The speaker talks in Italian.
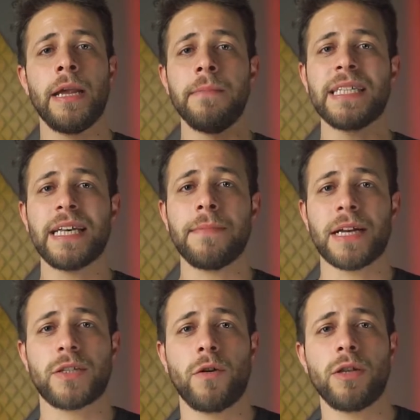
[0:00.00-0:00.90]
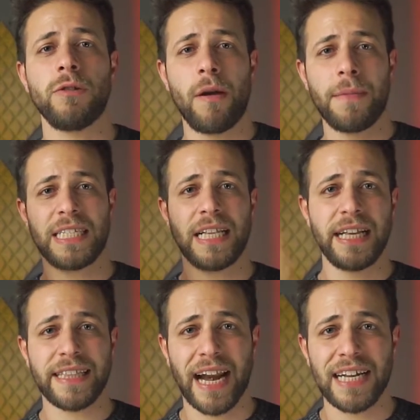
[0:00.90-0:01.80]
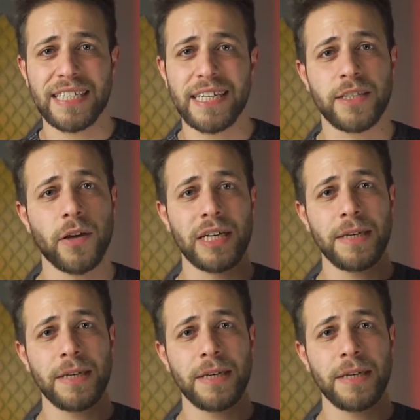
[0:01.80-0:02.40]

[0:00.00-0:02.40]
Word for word: Il mese di marzo è uno di quei mesi di transizione,